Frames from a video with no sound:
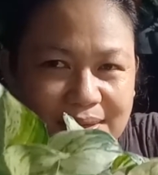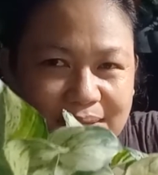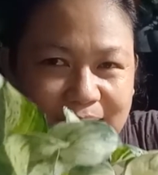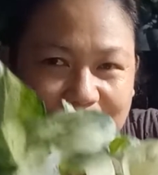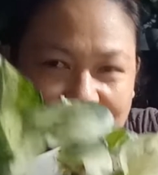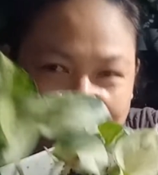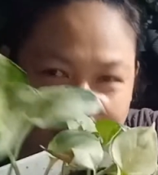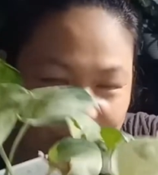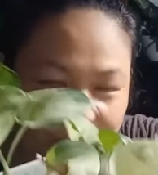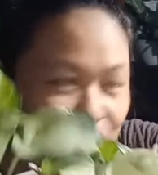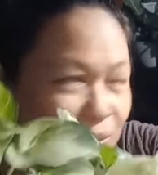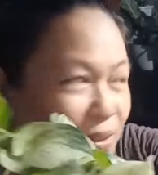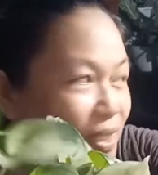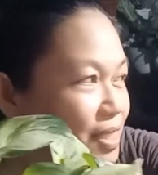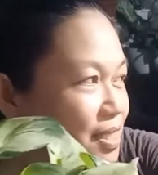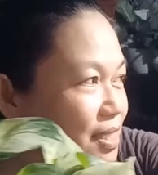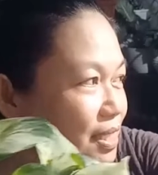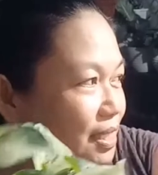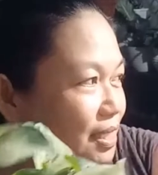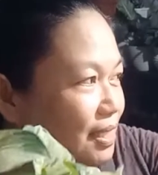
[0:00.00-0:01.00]
Manjula
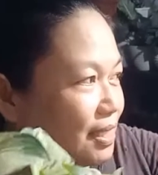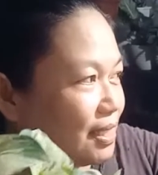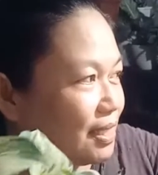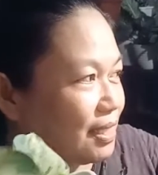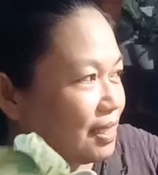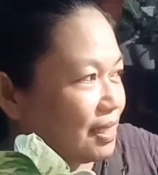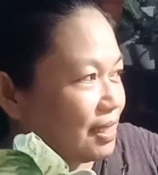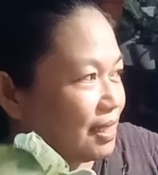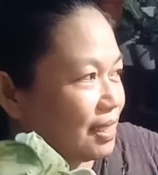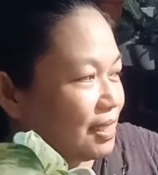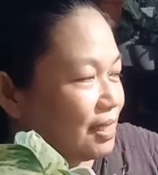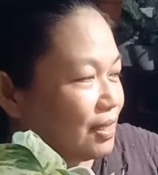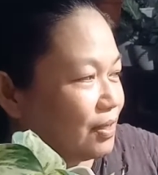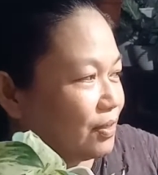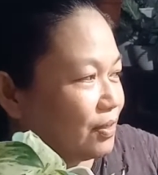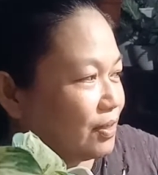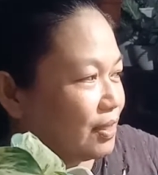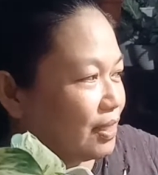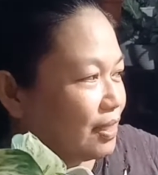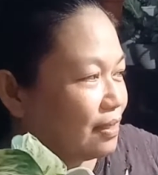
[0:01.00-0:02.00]
at saka ni,
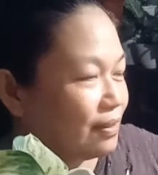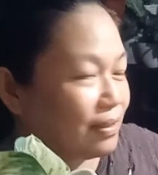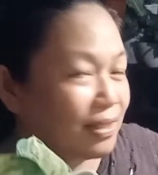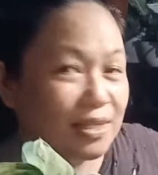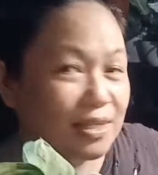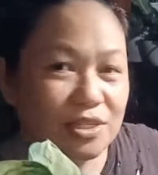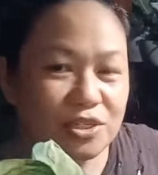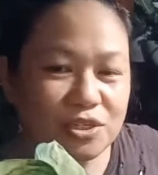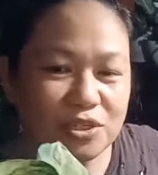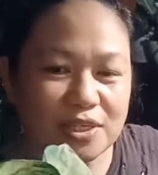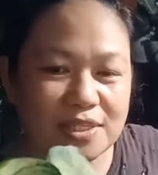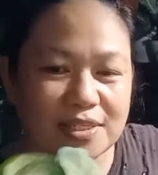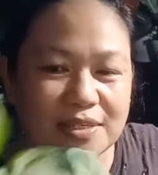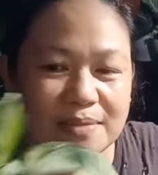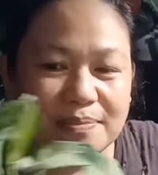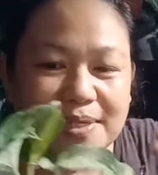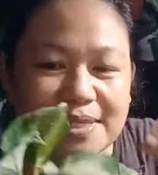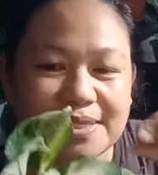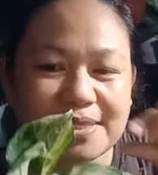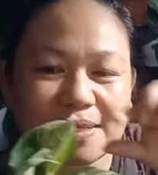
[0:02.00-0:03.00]
ano, ni Enjoy. Si
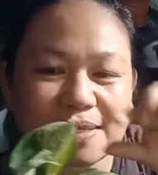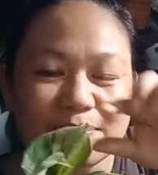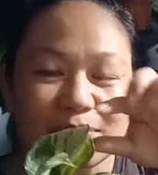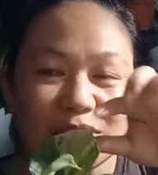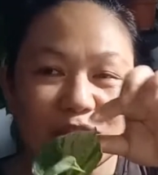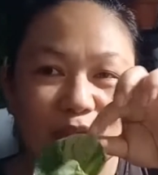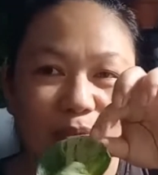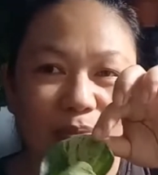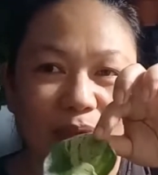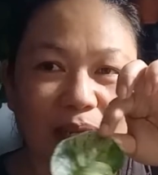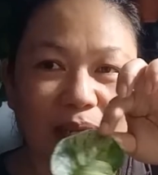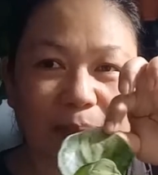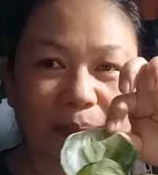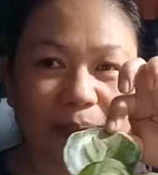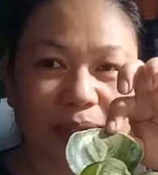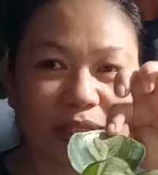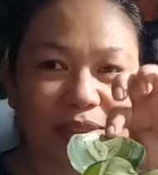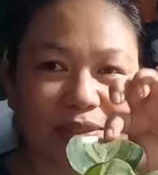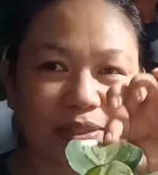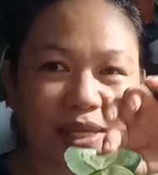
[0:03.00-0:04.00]
Brazil, medyo
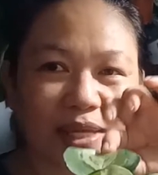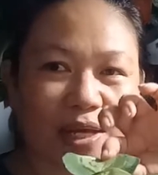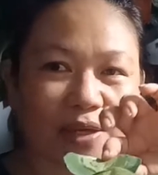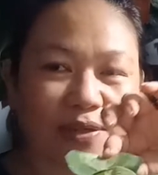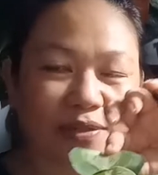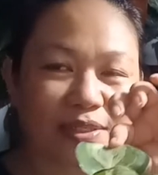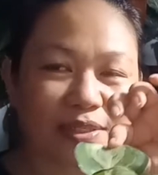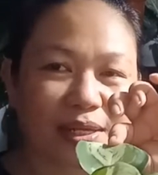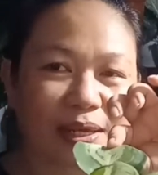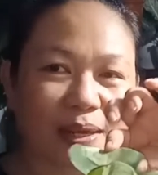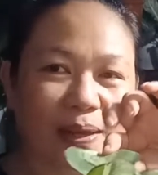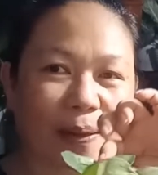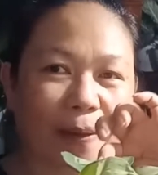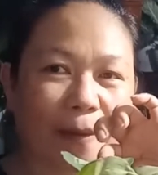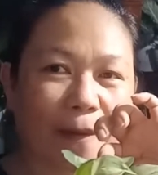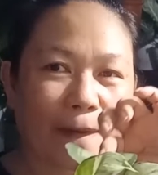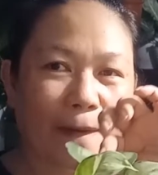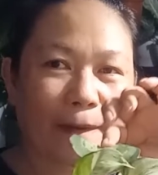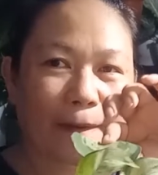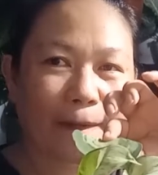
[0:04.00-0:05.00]
malapad yung dahon niya.
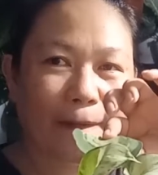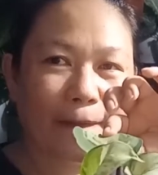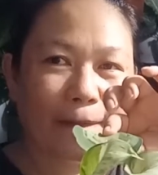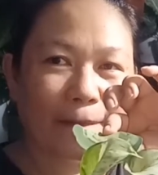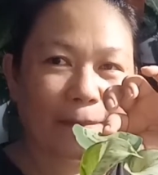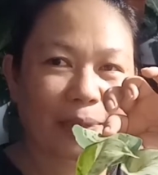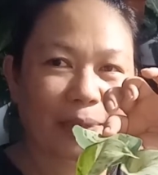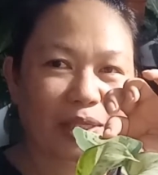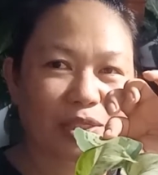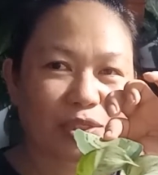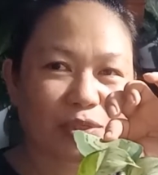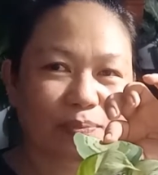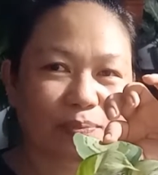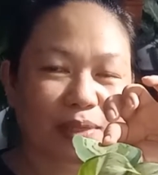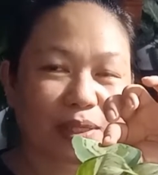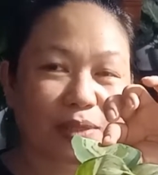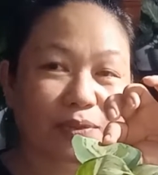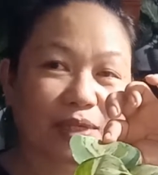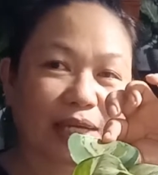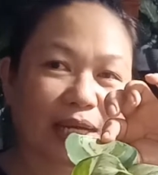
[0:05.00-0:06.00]
Medyo
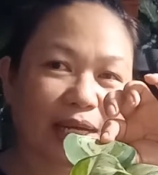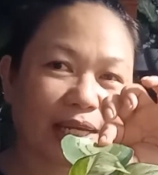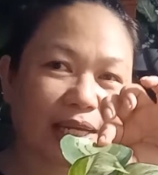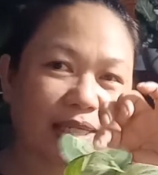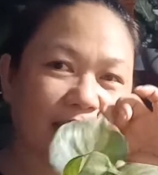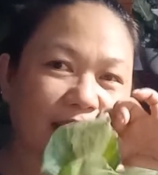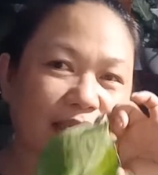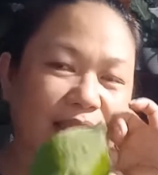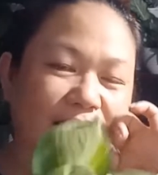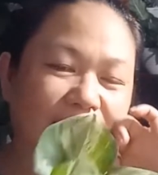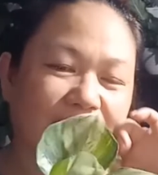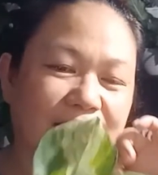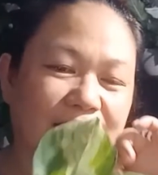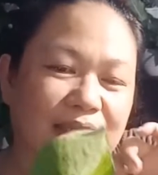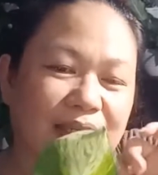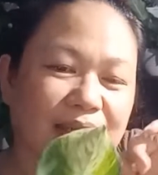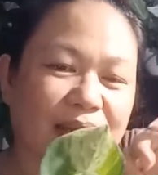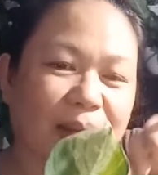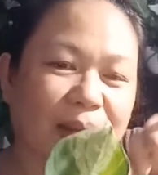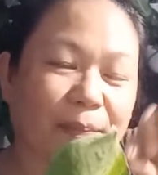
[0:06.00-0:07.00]
bilugan, ayan
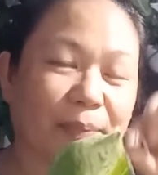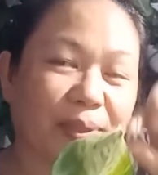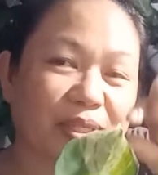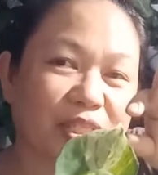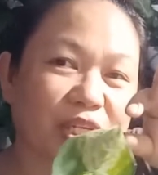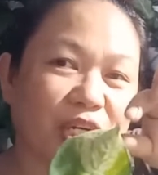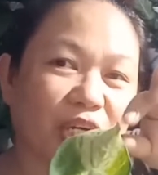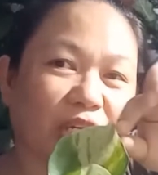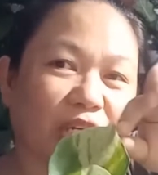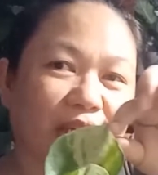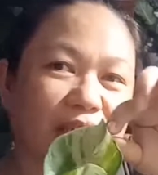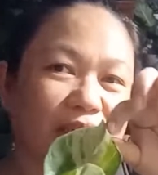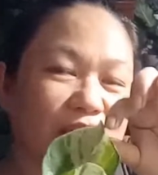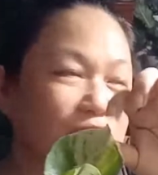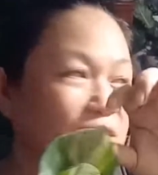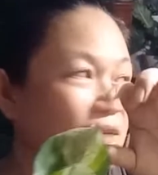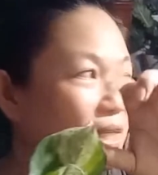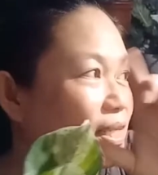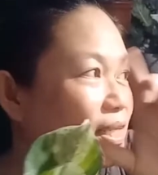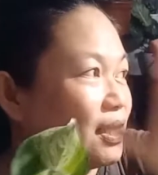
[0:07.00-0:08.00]
pa-circle
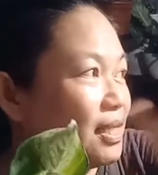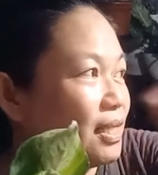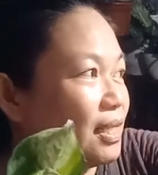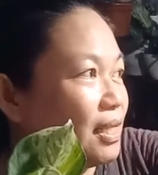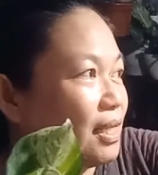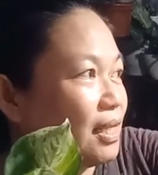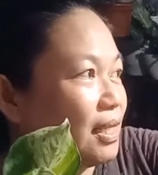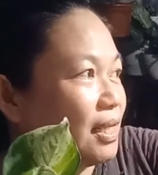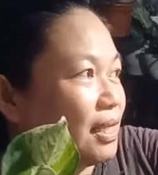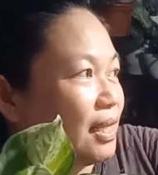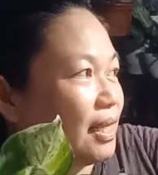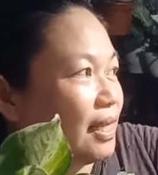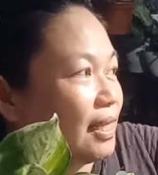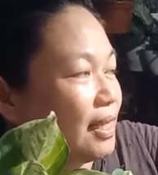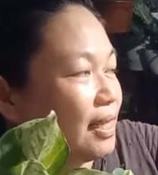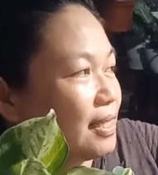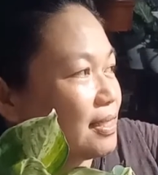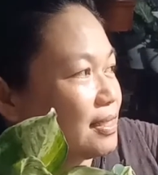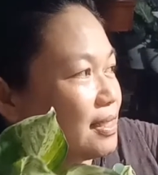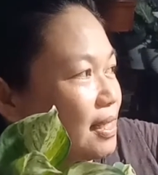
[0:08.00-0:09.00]
siya. Then,
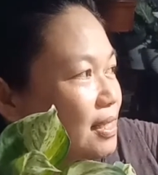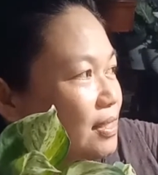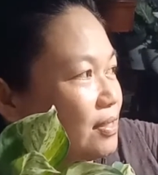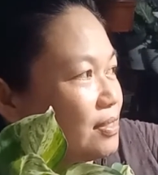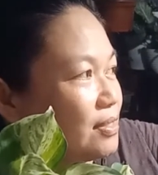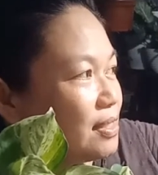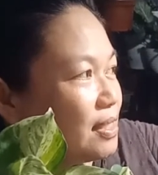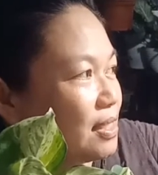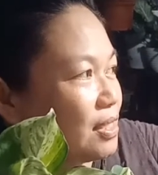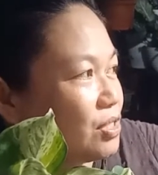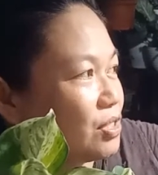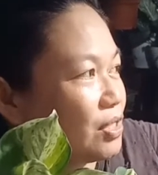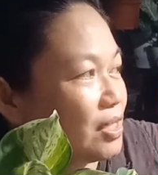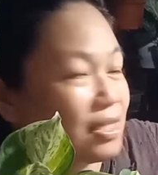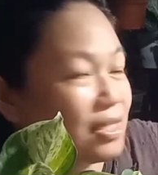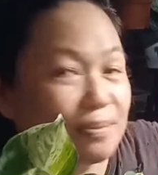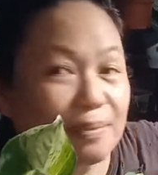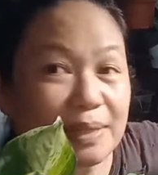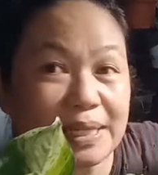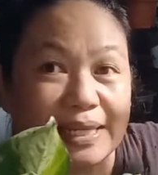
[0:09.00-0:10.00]
unlike si ano, si Enjoy
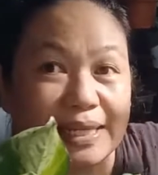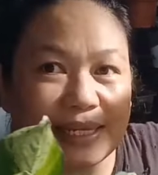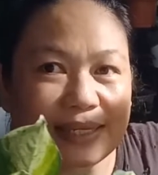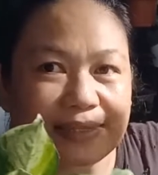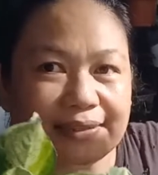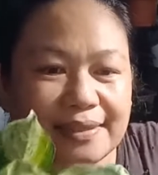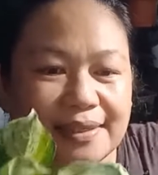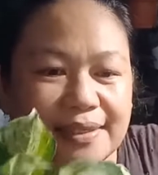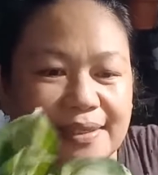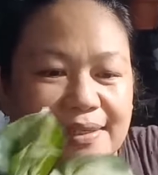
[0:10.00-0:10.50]
is maliit.